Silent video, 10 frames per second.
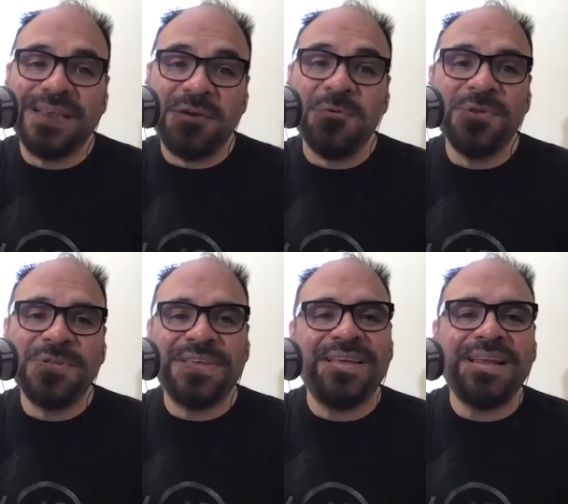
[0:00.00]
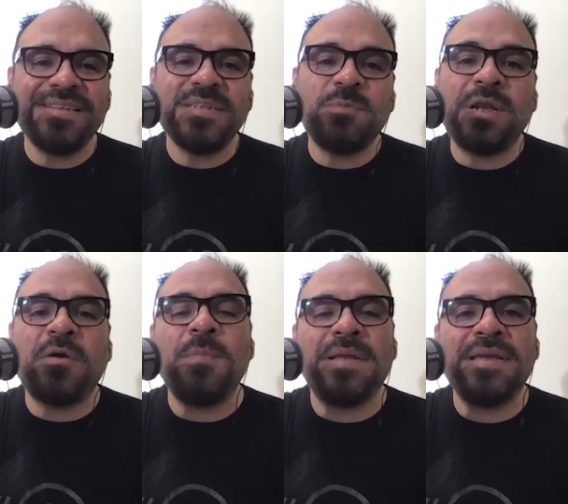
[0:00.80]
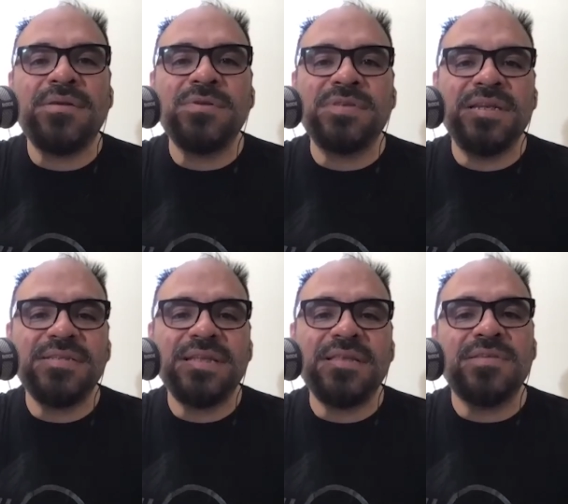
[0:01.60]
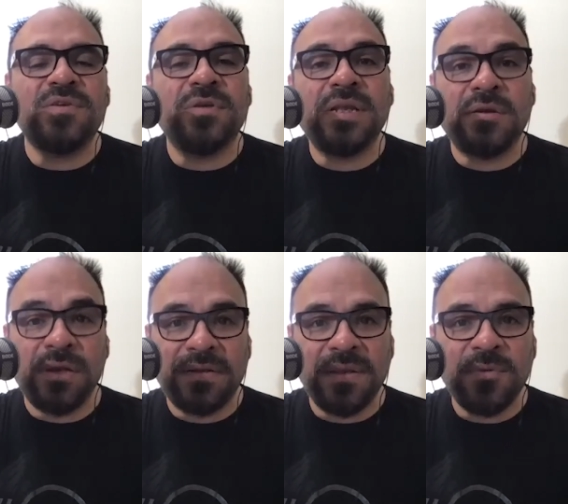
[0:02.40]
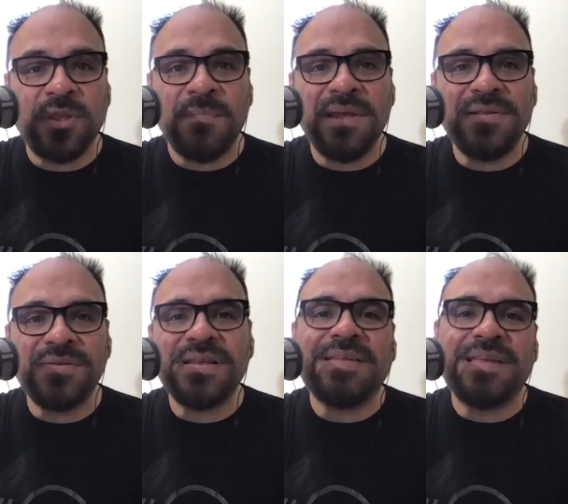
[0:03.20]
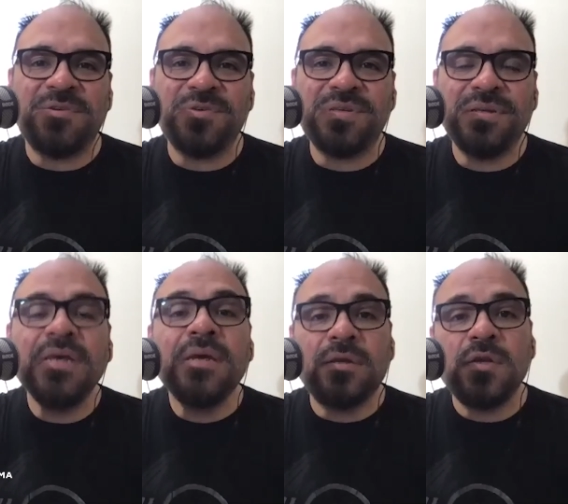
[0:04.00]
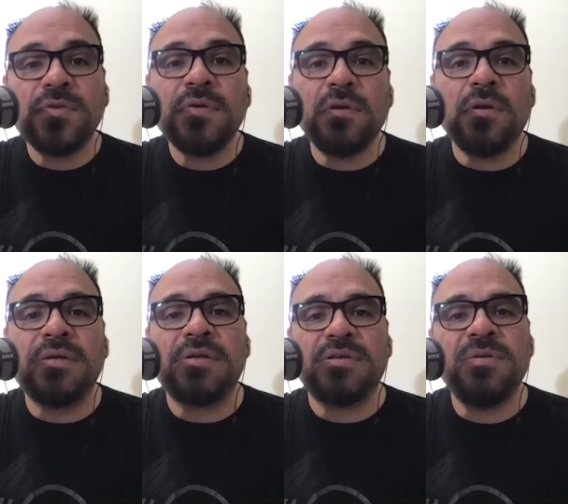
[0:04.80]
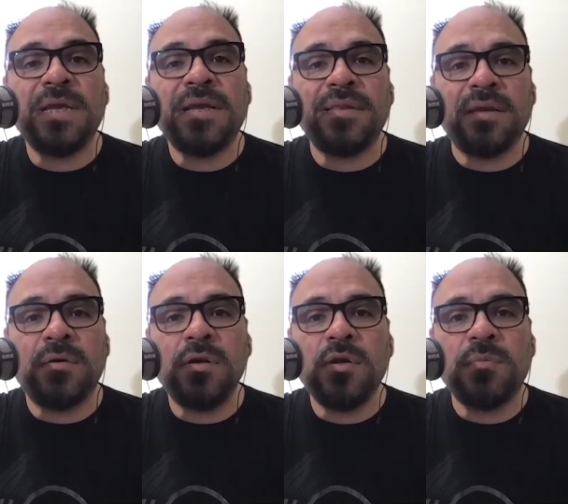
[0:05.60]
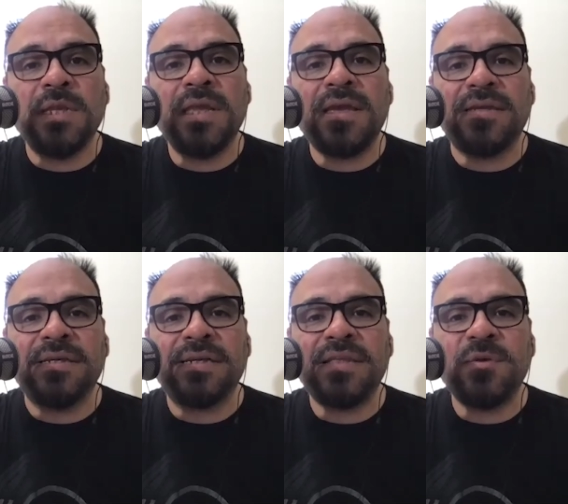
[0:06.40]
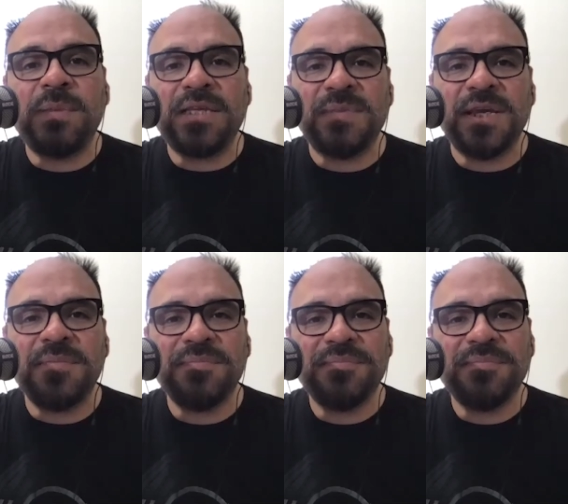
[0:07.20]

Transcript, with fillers: Saludos y gracias por acompañarnos en esta edición del colectivo de medios latinos. Yo soy Johan Rashi Vega de Hollywood Media y Radio Plasma.